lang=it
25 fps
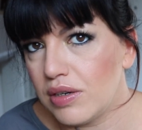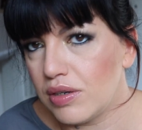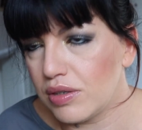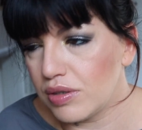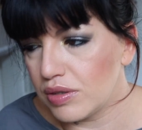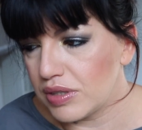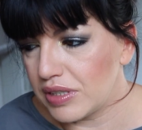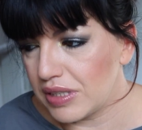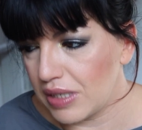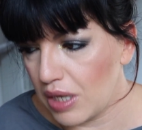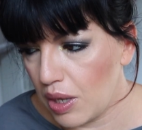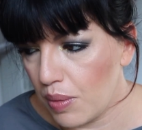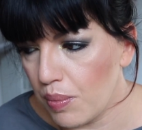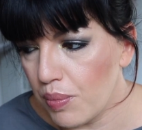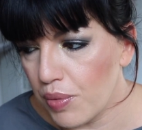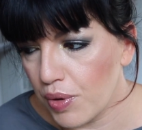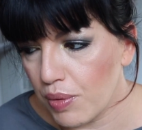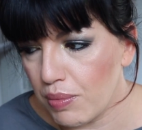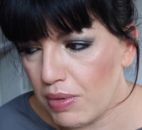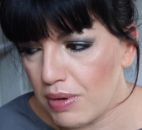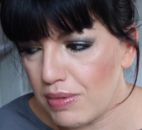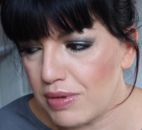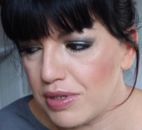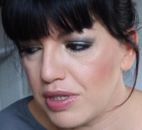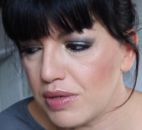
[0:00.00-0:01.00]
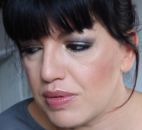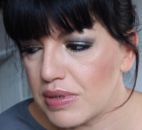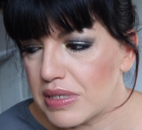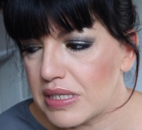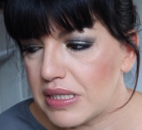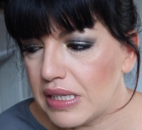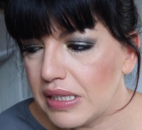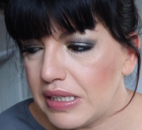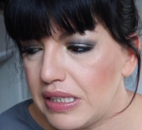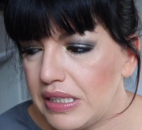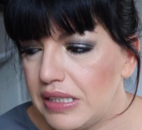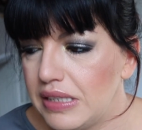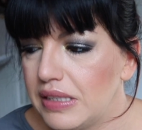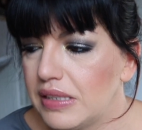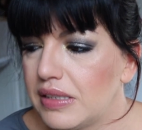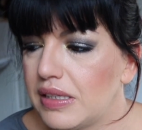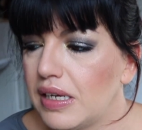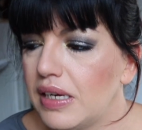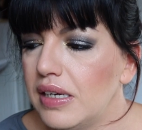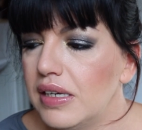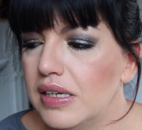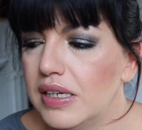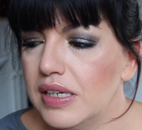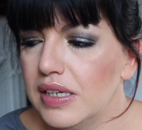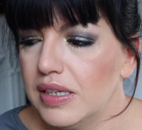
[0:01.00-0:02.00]
o è un problema di questa
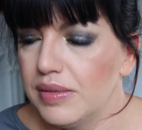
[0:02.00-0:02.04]
tinta